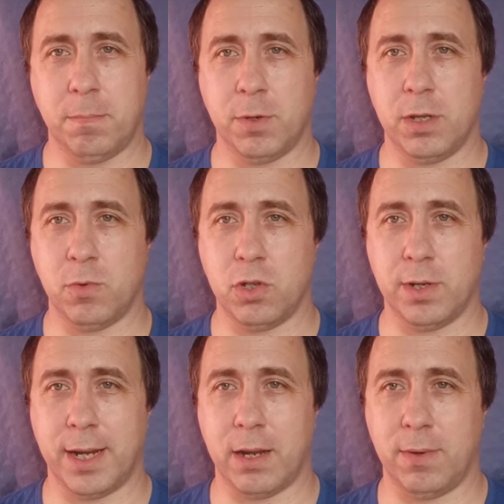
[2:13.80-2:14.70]
podemos
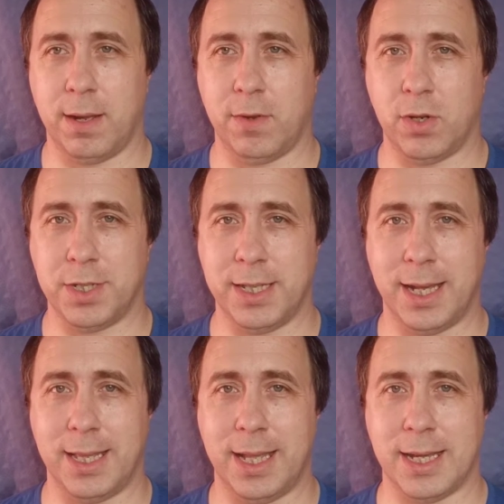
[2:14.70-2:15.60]
lograr una
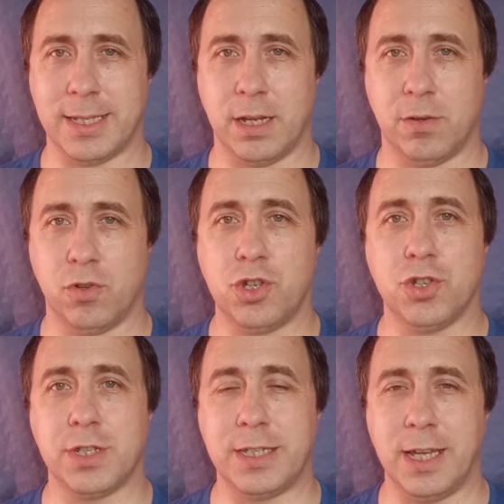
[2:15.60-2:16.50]
velocidad de hasta
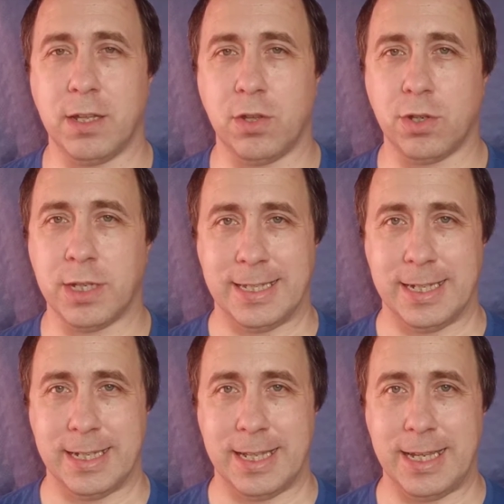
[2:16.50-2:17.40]

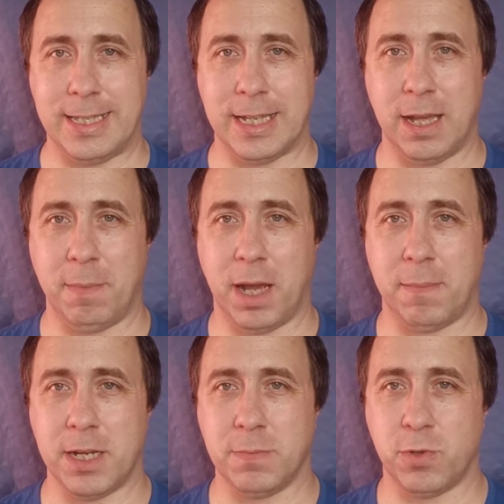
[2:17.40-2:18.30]
867
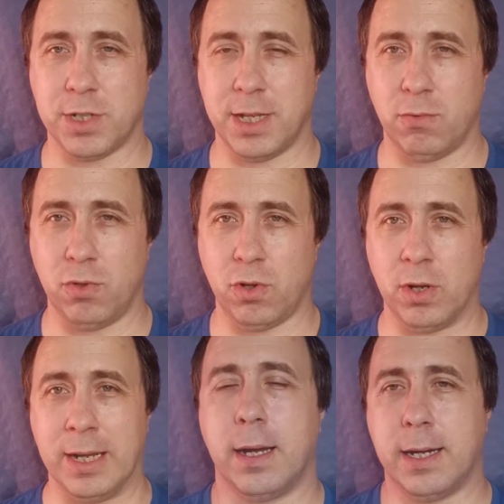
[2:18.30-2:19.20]
MB por
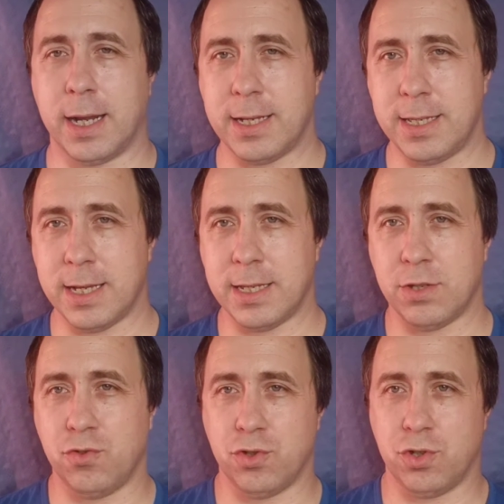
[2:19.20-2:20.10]
segundo gracias
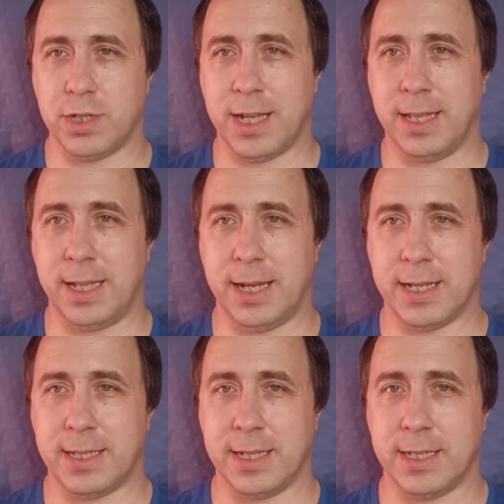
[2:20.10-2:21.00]
a sus dos
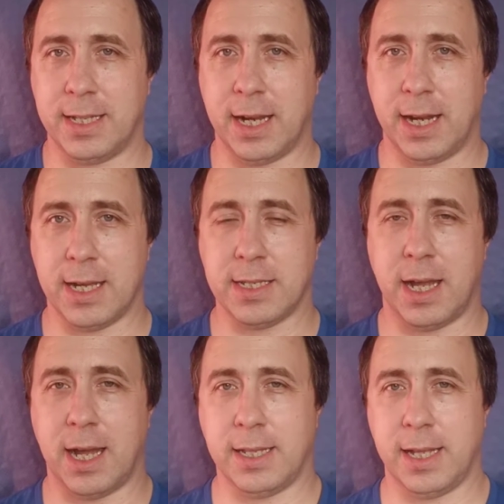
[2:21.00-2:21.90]
antenas externas
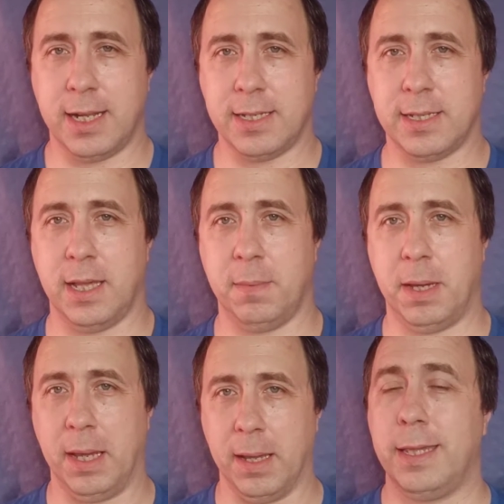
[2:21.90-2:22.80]
a 3
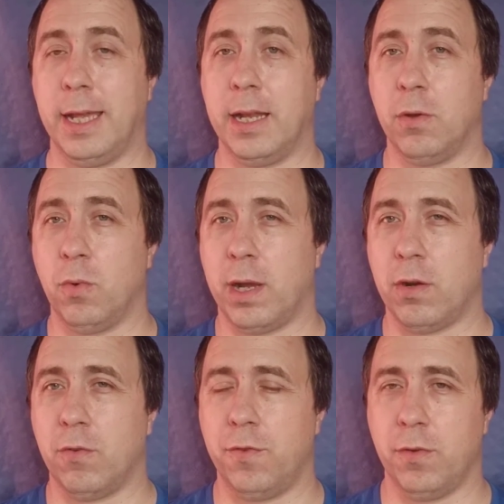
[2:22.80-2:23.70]
dBi. Tienen una
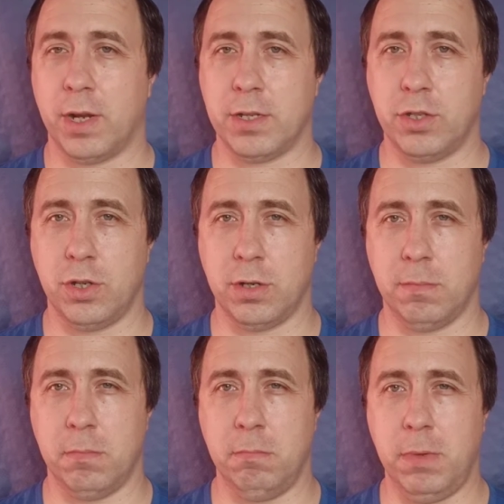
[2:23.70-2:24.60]
configuración
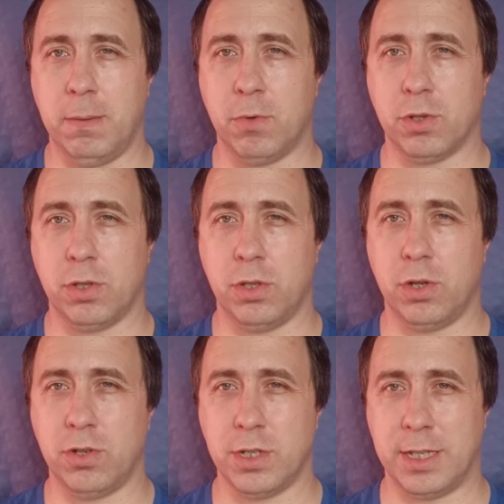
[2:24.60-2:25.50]
MIMO
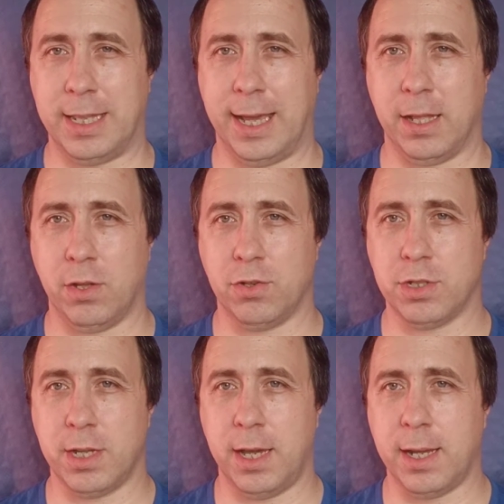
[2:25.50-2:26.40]

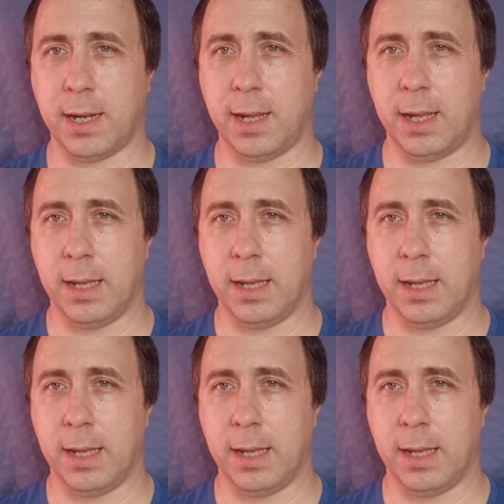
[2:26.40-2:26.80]
2T2R